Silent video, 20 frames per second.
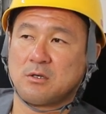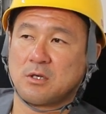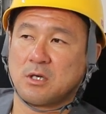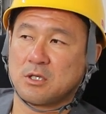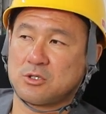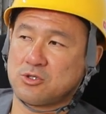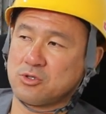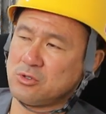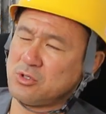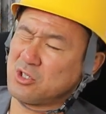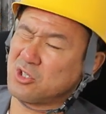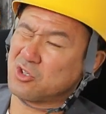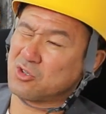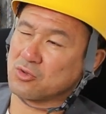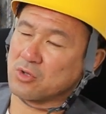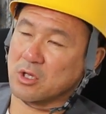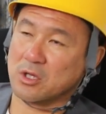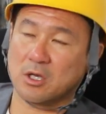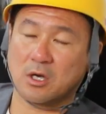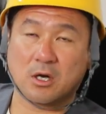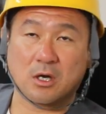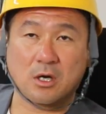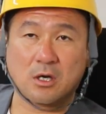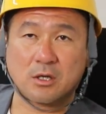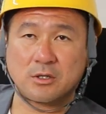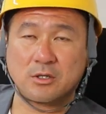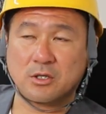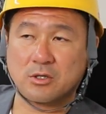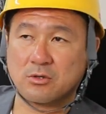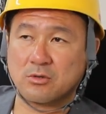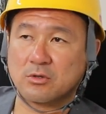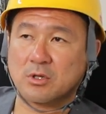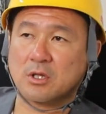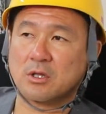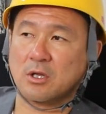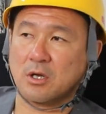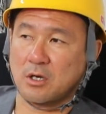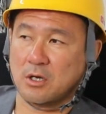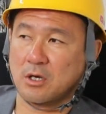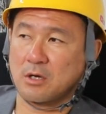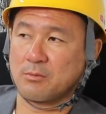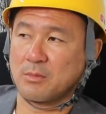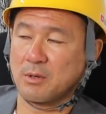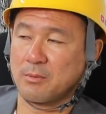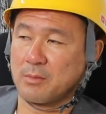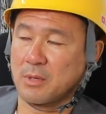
あ準2級だったかな2級だったかな、